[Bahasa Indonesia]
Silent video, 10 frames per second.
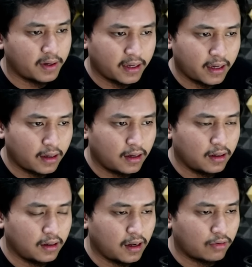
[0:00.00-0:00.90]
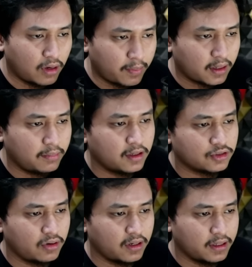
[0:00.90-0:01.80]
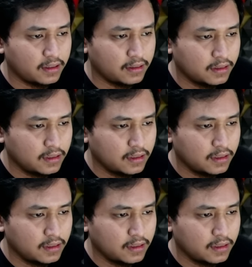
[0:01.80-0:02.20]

pakai uh, akun lapak gaming soalnya ya